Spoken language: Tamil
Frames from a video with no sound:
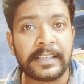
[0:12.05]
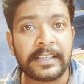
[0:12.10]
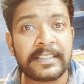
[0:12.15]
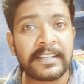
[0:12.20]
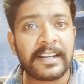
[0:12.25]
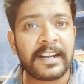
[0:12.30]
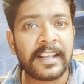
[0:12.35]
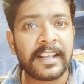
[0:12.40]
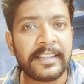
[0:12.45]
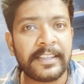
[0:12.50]

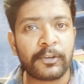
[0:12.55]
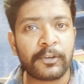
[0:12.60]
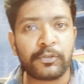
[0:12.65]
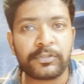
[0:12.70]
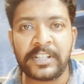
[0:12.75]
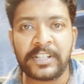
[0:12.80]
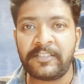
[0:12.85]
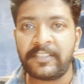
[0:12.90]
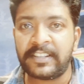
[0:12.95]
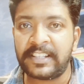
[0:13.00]
எதனால் இந்த
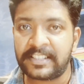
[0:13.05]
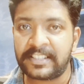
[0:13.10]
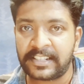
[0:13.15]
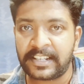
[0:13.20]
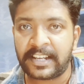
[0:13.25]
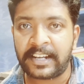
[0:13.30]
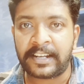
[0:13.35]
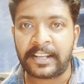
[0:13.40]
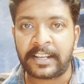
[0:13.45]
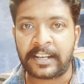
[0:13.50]
கொஸ்டின்
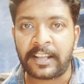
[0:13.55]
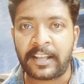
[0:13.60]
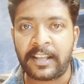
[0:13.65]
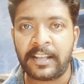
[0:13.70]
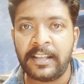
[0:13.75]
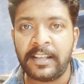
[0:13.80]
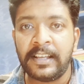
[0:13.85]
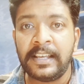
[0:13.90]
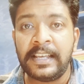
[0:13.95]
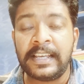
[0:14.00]
வந்துச்சுன்னு கேட்டிங்கன்னா
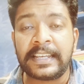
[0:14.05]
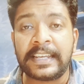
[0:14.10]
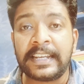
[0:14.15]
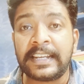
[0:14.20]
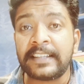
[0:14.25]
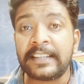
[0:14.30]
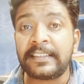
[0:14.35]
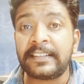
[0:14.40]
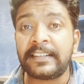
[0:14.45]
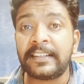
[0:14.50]

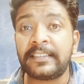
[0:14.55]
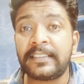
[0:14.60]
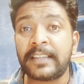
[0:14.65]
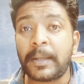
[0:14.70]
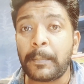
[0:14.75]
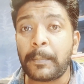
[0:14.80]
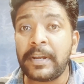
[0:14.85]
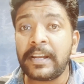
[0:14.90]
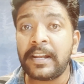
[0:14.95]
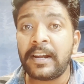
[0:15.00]
கிட்டத்தட்ட
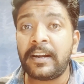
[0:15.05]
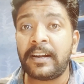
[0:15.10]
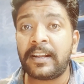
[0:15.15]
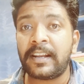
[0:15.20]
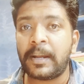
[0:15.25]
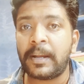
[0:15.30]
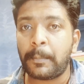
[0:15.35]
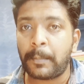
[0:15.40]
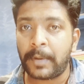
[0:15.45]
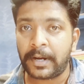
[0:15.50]

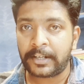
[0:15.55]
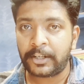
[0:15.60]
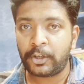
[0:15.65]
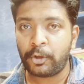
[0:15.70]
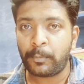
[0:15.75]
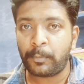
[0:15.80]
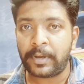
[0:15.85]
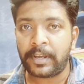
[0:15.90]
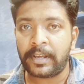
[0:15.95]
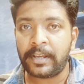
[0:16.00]
தமிழ்நாடில்
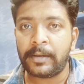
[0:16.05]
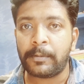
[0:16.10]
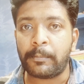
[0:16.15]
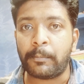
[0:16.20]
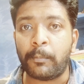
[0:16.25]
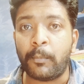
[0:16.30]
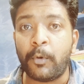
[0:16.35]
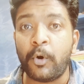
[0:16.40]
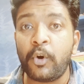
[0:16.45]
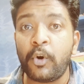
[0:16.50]
மட்டுமே
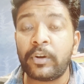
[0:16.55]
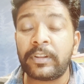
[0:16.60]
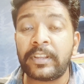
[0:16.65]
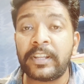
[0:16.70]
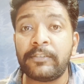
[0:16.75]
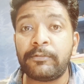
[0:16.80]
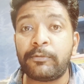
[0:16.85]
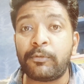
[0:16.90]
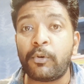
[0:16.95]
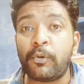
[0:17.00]
மோர்
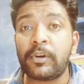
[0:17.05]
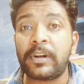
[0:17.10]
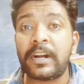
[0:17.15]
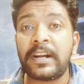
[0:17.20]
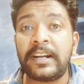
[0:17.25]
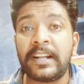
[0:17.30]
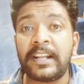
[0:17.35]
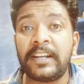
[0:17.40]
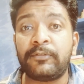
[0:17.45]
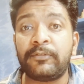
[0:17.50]
தென் ஃபோர்
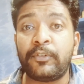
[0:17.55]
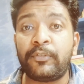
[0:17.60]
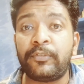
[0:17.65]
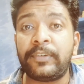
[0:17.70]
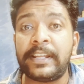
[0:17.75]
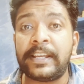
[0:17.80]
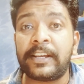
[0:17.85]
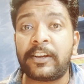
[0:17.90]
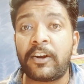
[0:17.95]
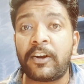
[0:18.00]
ஹண்ட்ரட் அண்ட்
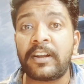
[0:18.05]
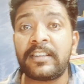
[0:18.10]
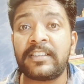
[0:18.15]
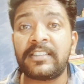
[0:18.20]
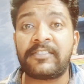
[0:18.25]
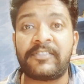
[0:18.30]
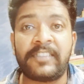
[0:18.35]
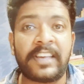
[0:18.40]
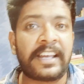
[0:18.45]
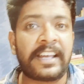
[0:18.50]
ஃபிஃப்டி
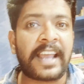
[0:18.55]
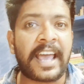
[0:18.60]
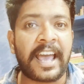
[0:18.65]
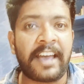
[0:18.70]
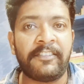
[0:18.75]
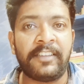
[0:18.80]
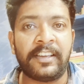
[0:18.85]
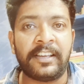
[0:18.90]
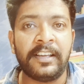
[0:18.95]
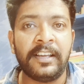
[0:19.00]
காலேஜஸ் வி ஆர்
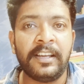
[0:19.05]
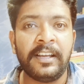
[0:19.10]
ஹேவிங்